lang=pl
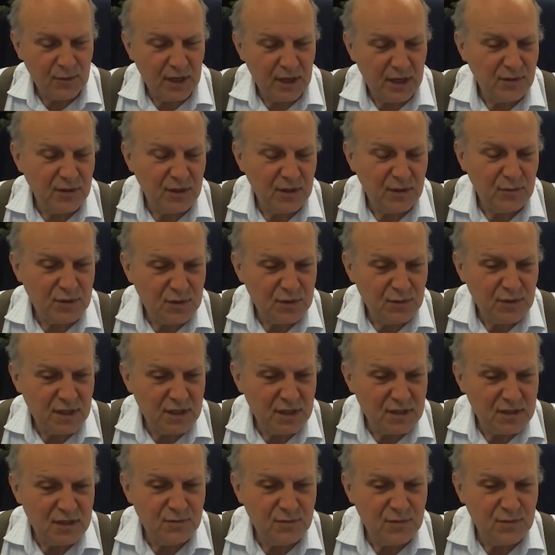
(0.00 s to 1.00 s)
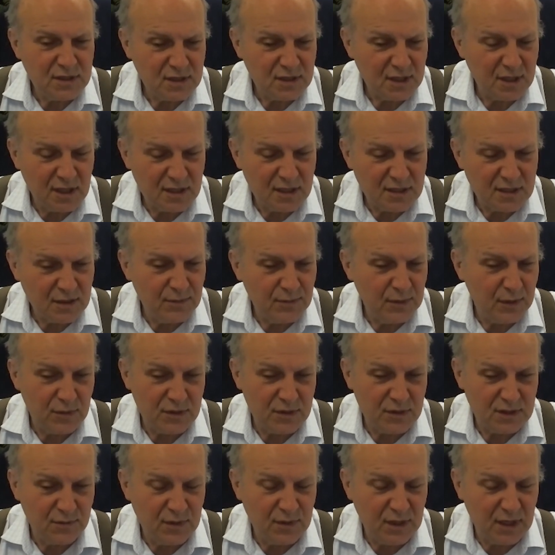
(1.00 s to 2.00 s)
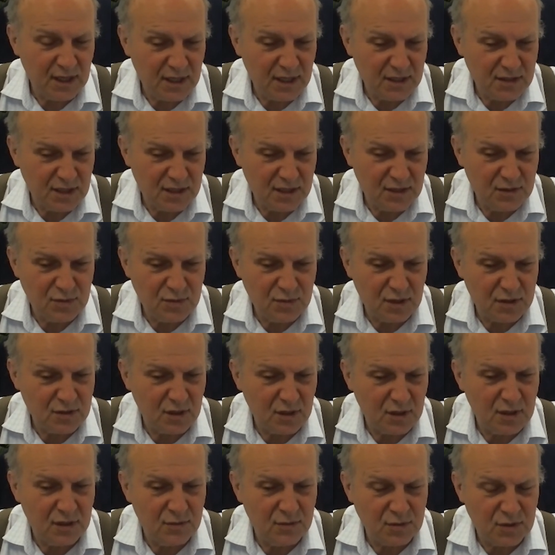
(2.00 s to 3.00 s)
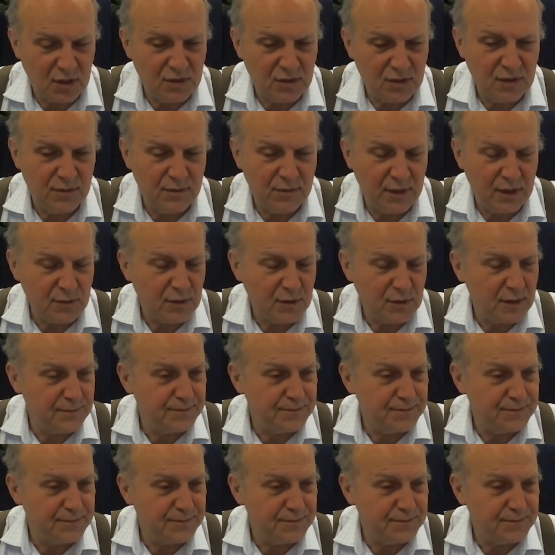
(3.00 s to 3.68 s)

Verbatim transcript: nie musimy jeździć Mercedesem, a możemy jechać jakimś wiosennym, solidnym autem.